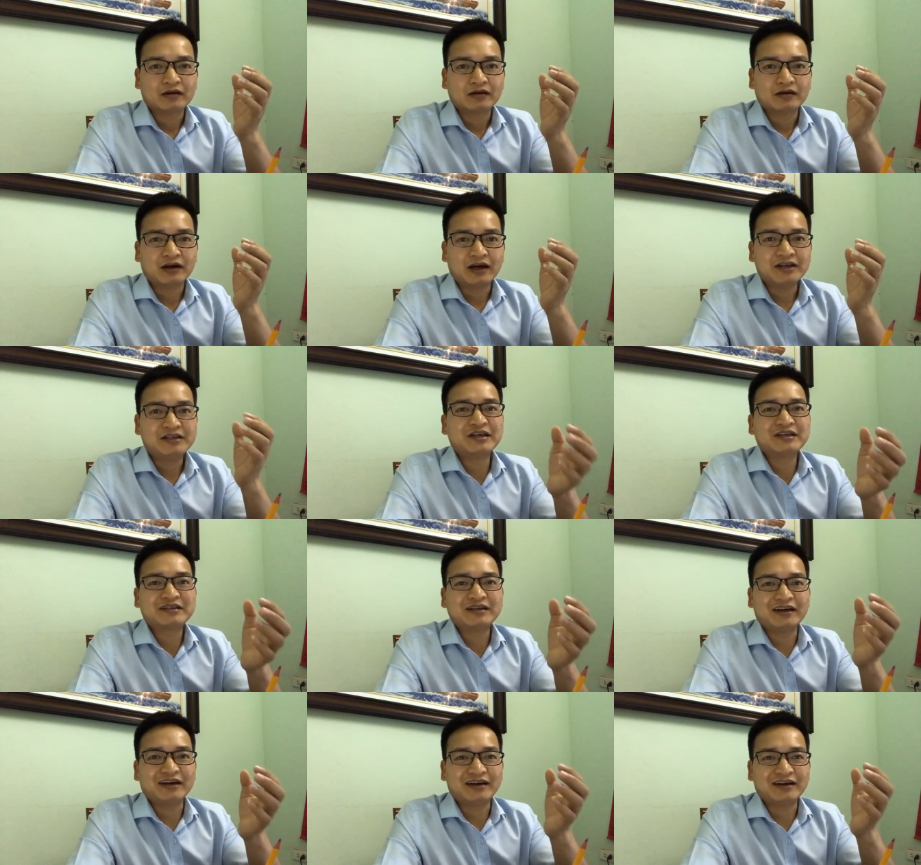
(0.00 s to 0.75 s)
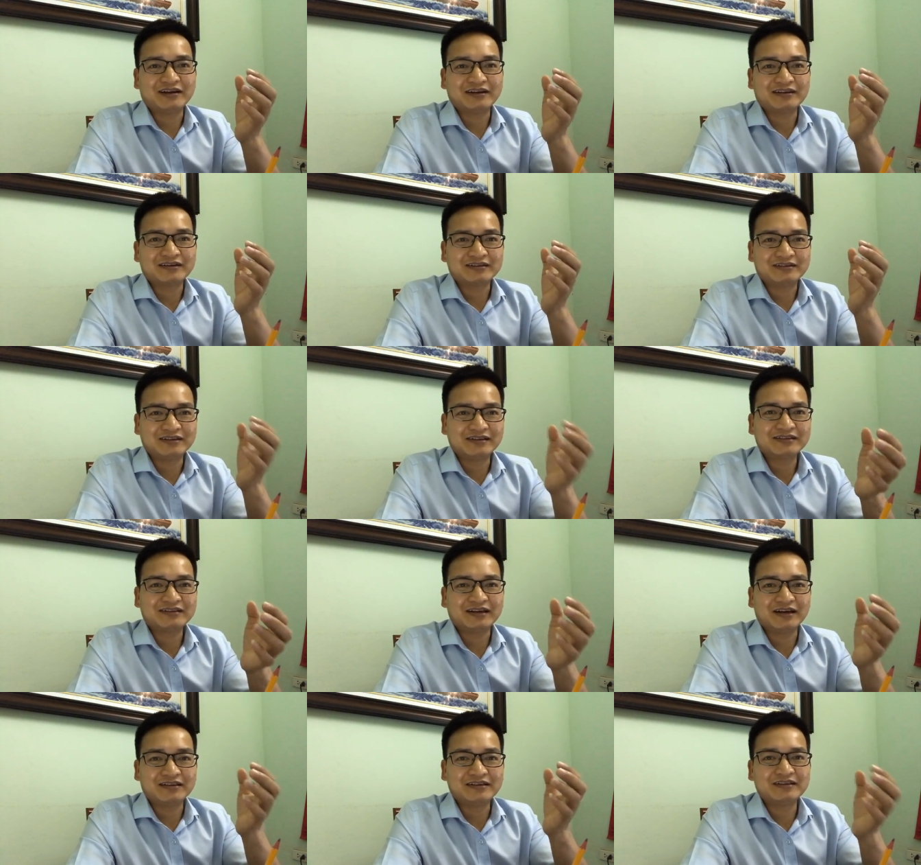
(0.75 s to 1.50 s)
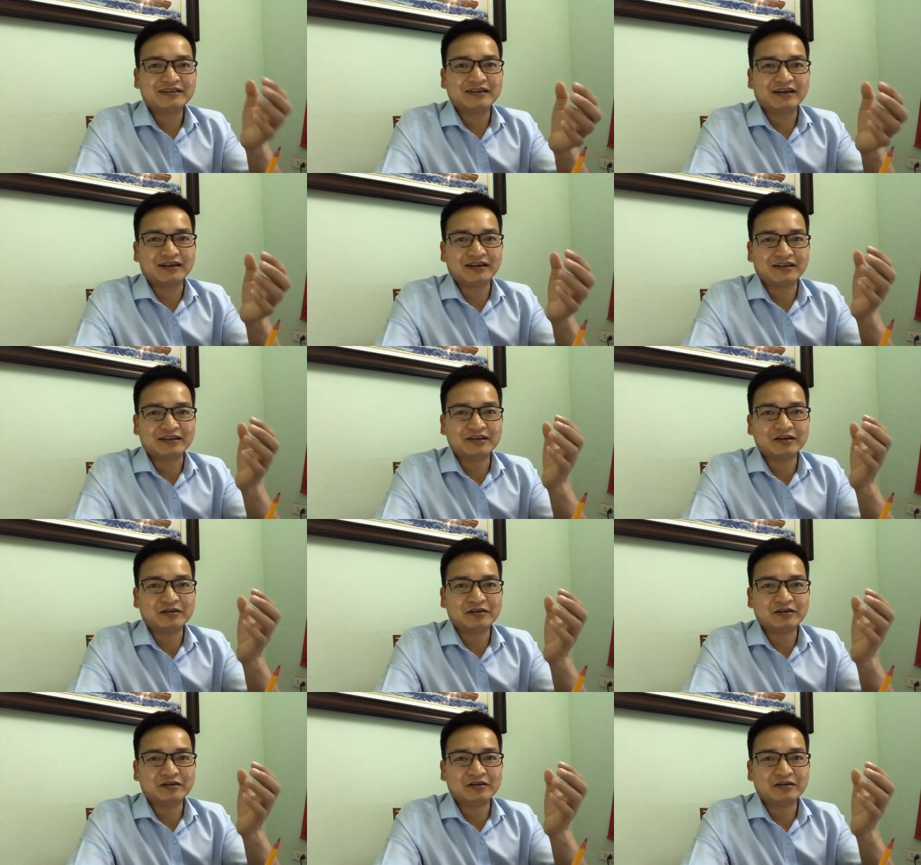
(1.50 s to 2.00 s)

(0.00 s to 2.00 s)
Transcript: hãy chia sẻ chia sẻ chia sẻ để